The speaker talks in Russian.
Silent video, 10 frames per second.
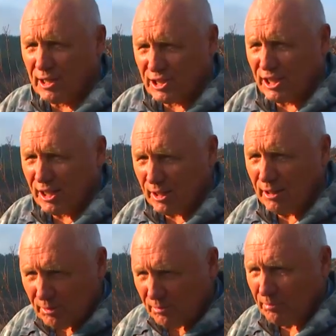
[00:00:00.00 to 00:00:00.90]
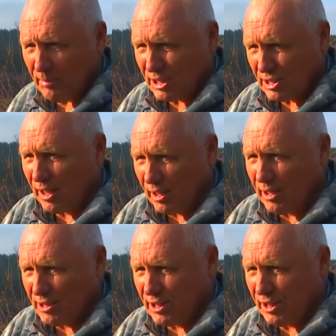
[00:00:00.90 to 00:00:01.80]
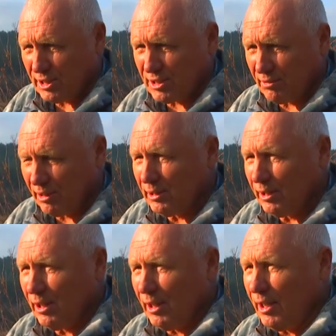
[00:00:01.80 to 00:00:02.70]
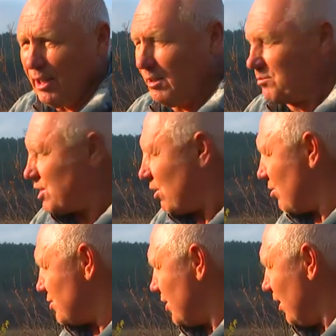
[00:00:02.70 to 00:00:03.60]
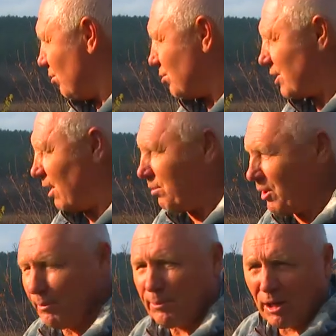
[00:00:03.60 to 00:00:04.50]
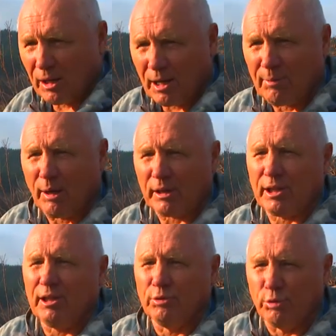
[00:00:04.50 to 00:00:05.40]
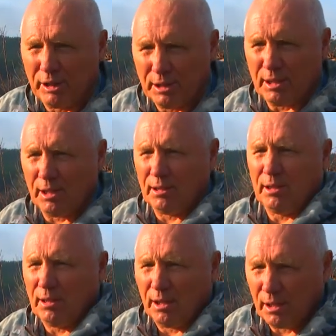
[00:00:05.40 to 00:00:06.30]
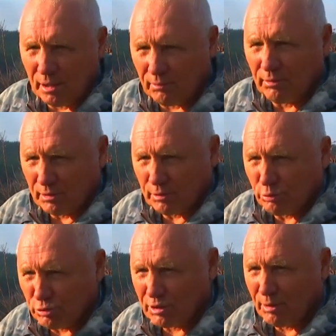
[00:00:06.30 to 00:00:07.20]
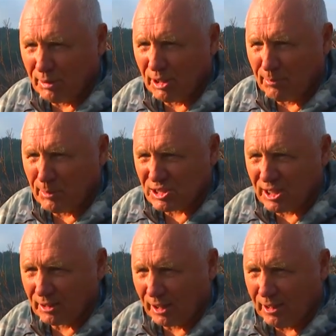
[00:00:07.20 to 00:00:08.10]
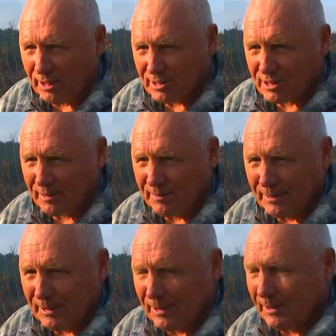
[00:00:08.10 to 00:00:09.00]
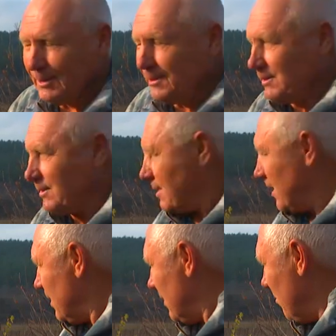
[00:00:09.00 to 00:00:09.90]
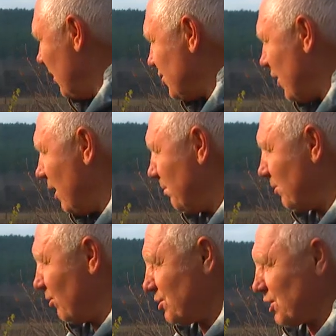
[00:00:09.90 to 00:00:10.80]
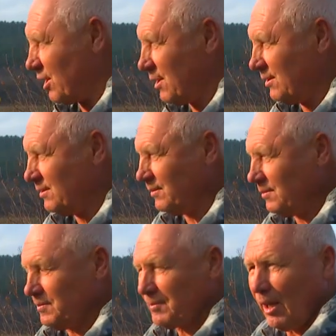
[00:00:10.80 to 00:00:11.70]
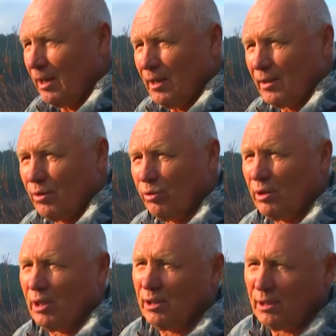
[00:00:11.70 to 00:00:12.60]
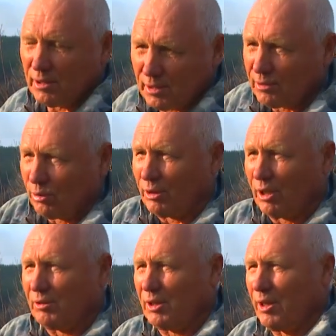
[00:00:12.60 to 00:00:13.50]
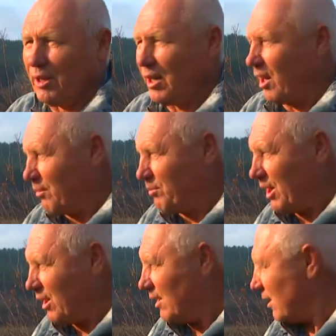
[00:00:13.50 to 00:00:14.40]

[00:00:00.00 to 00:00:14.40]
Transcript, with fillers: лесники, местное лесничество – им срочно нужна была программа, кинули деньги, а вот нужна была посадка леса. Большая площадь. Ну и кто-то ко мне